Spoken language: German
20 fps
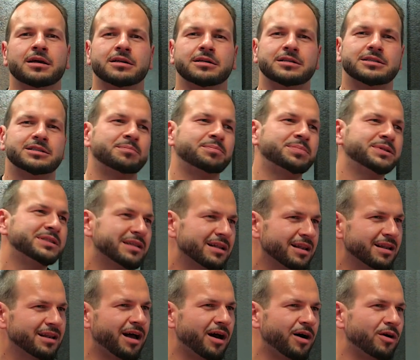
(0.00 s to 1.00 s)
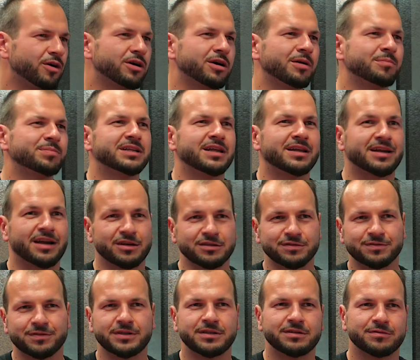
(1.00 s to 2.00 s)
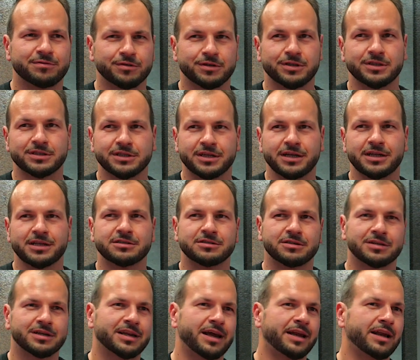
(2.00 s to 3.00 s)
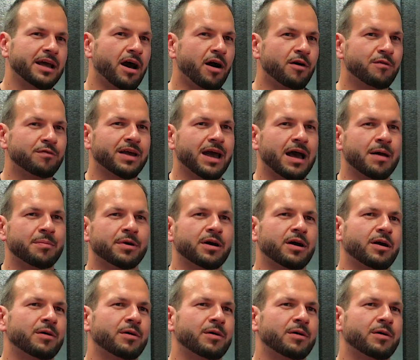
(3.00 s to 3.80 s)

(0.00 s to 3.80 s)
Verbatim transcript: Das ist ein bisschen auch ein bisschen herausfinden von den Skills oder also keine Aufgabe,